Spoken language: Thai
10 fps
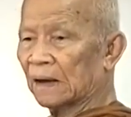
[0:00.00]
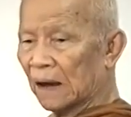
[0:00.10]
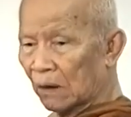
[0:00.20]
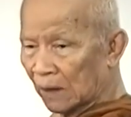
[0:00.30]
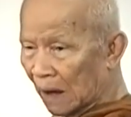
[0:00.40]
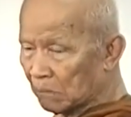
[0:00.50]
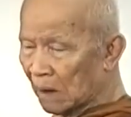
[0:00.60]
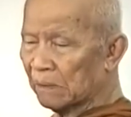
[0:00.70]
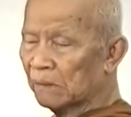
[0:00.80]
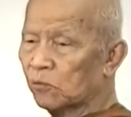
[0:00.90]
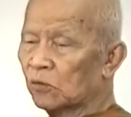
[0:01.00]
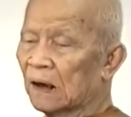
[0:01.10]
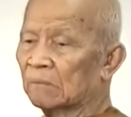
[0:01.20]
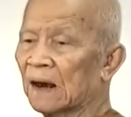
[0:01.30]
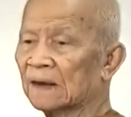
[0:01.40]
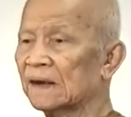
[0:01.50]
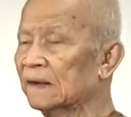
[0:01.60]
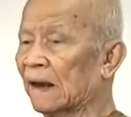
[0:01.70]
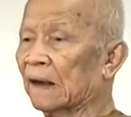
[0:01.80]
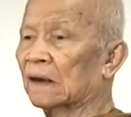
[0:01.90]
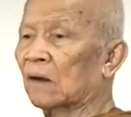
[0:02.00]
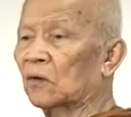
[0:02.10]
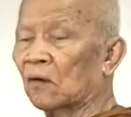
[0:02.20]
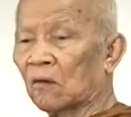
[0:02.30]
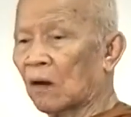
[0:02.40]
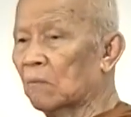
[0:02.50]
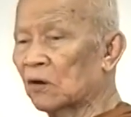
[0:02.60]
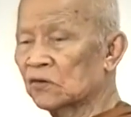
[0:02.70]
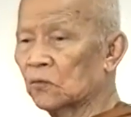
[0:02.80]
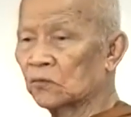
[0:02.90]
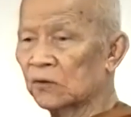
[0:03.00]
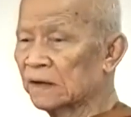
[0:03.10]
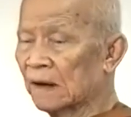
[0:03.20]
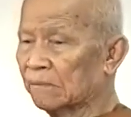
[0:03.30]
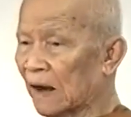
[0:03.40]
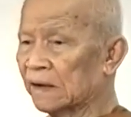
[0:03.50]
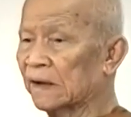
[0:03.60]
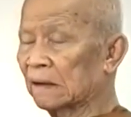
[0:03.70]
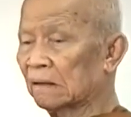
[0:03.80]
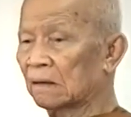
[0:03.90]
เรานำมาเป็นผู้ทำหน้าที่แทน เราด้วยความบริสุทธิ์ยุติธรรมอย่างยิ่ง